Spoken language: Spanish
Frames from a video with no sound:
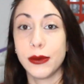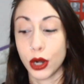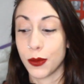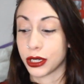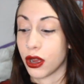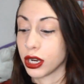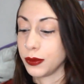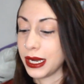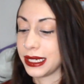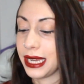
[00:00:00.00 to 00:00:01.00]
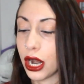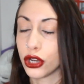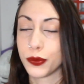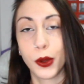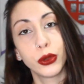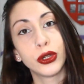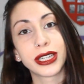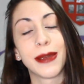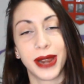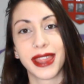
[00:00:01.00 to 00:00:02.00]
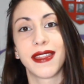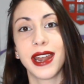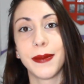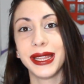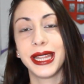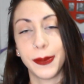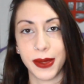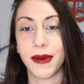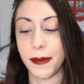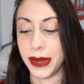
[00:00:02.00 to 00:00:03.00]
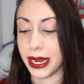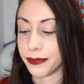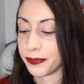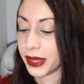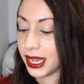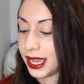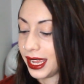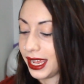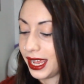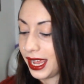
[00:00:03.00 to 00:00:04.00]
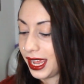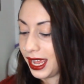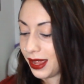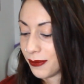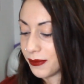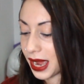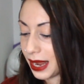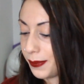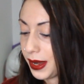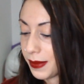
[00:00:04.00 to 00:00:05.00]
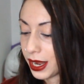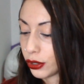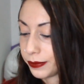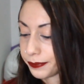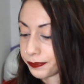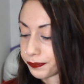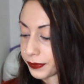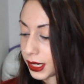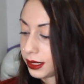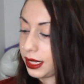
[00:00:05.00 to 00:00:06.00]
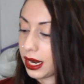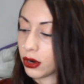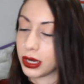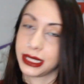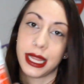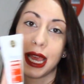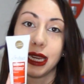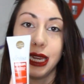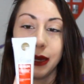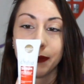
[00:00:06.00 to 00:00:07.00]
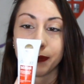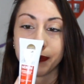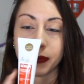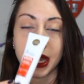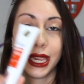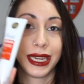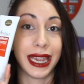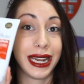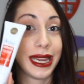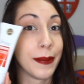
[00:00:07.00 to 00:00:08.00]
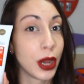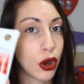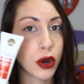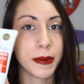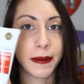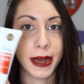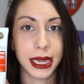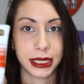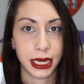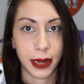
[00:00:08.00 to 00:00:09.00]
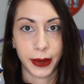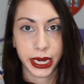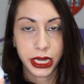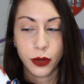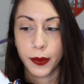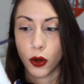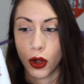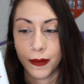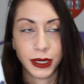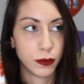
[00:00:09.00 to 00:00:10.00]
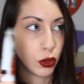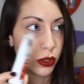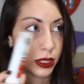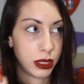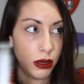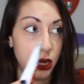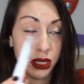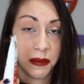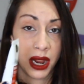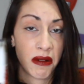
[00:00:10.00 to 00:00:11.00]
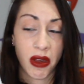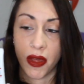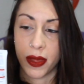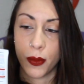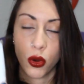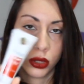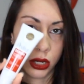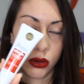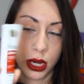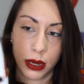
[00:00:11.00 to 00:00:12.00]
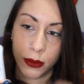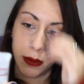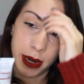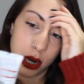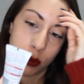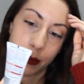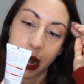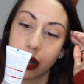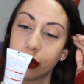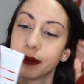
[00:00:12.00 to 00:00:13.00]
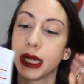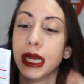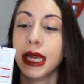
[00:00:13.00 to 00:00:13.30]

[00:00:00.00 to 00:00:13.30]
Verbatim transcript: Y bueno, pues ahora os voy a enseñar los productos que verdaderamente me van bien. Vale, primero tengo este de aquí, que el que mejor me va es el amarillo, pero ahora mismo eh, se me ha acabado hace poco, tengo que volver a comprarlo.